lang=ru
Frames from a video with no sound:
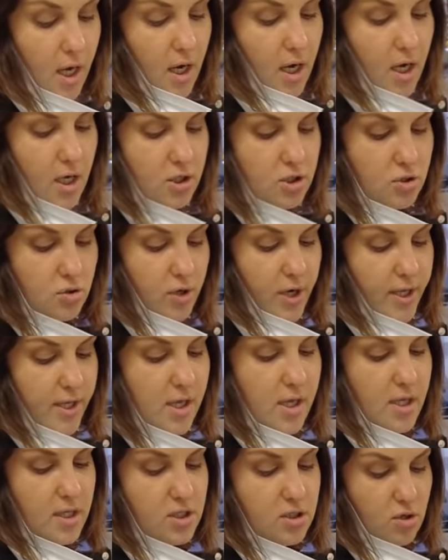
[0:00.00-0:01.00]
а что они
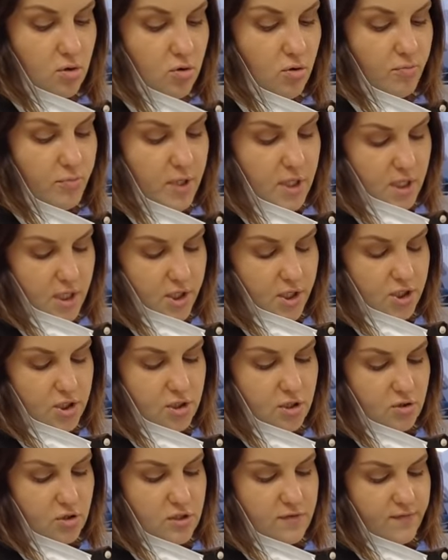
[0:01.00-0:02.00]
не целиком
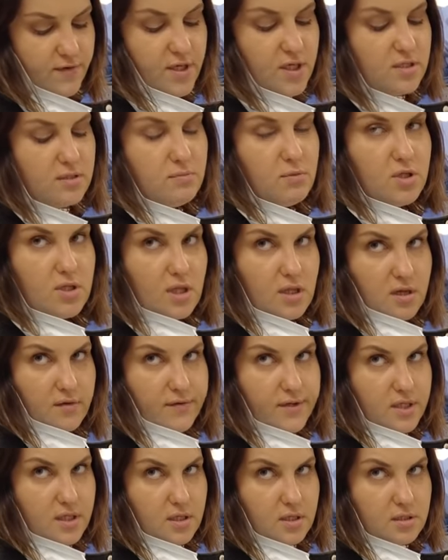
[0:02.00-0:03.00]
металлические, то есть вы не за металл
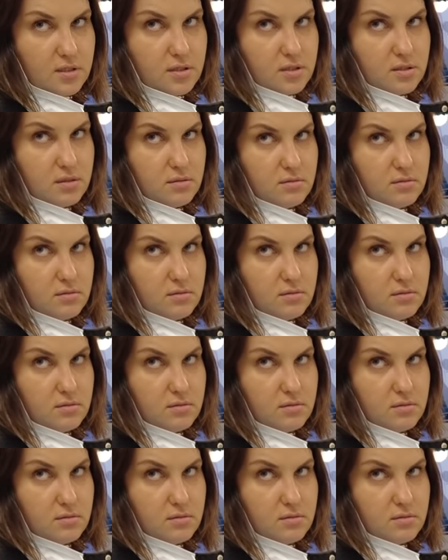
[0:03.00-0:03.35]
хватаетесь.